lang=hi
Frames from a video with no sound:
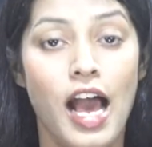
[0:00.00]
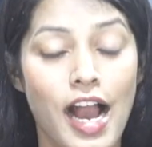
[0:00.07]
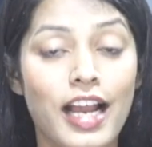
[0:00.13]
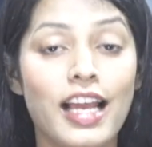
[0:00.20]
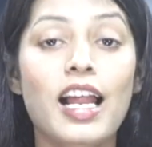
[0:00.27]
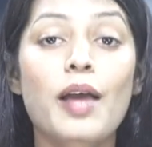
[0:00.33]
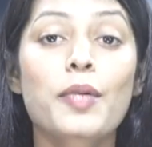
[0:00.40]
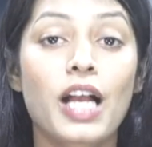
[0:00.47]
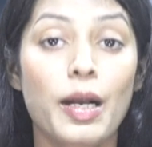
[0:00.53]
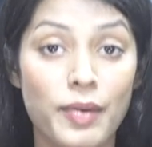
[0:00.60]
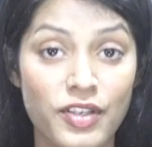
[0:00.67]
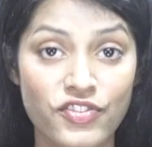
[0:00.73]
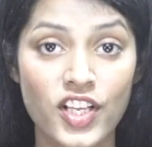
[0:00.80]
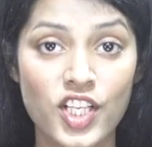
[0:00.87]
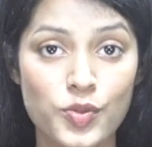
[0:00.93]
अगर आप ये
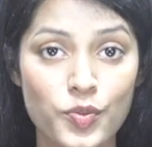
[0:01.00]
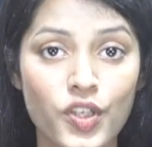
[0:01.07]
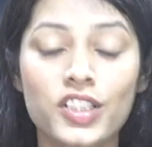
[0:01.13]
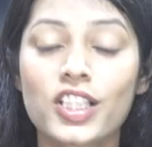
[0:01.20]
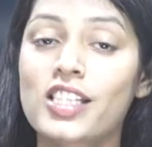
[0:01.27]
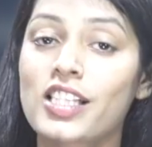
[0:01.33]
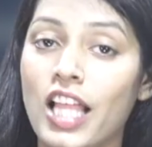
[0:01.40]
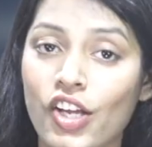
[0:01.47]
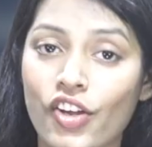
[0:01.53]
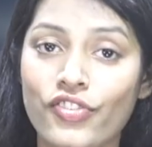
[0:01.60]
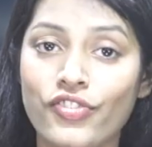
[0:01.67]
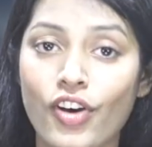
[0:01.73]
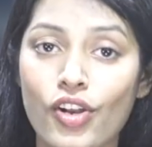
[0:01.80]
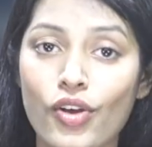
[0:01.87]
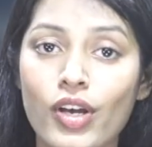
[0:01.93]
खबर फेसबुक पर देख लाइक और
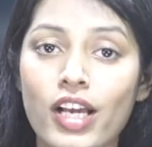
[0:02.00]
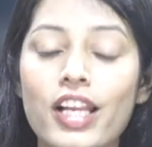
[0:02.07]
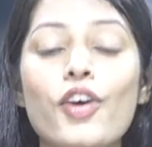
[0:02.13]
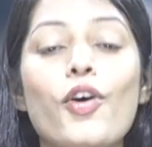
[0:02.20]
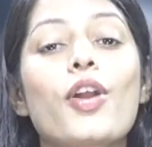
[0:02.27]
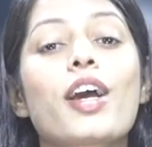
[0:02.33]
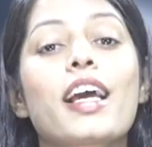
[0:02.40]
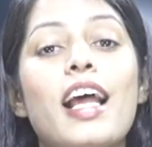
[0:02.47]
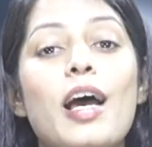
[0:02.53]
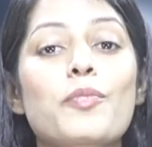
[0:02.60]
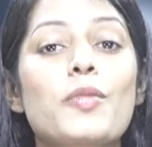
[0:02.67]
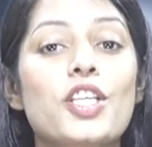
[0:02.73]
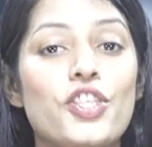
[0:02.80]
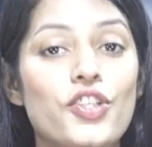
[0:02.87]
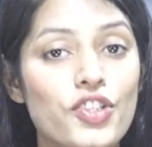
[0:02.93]
फॉलो करें और अगर आप
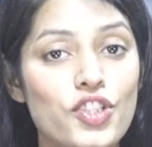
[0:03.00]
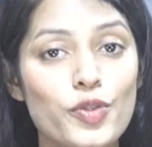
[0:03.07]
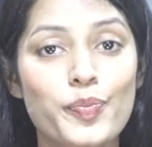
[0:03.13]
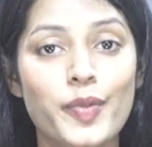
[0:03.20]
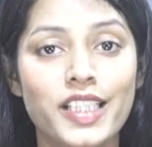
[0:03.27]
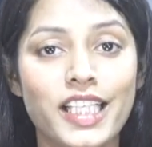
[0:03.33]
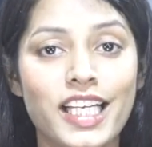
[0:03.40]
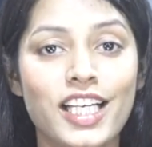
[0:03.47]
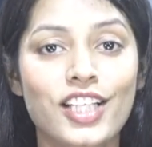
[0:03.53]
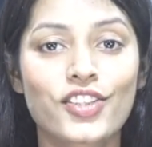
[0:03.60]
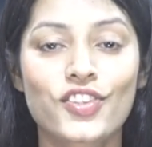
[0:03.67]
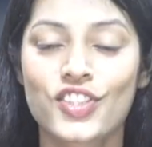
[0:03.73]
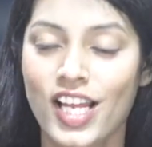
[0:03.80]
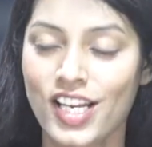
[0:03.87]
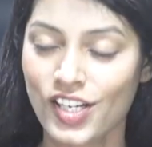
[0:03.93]
यूट्यूब पर देख रहे हैं
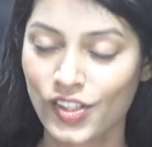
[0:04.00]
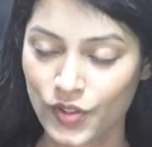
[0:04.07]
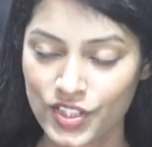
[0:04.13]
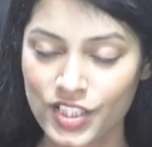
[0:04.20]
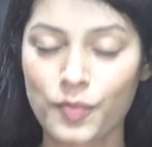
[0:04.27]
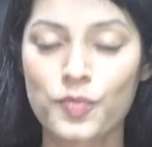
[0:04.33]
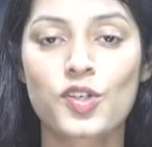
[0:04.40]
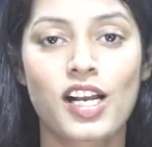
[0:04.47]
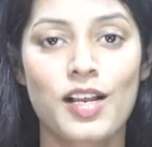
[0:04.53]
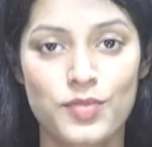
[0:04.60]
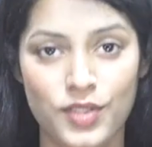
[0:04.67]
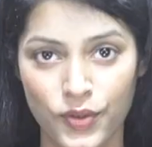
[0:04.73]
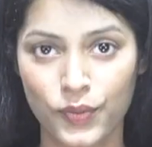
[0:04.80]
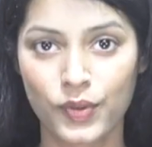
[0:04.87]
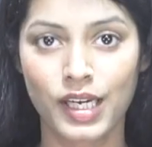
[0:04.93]
तो चैनल को सब्सक्राइब
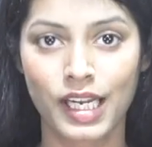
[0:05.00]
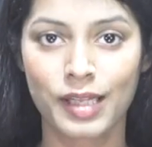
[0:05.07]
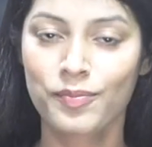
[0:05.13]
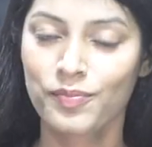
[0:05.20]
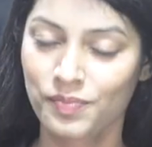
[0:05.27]
जरूर करें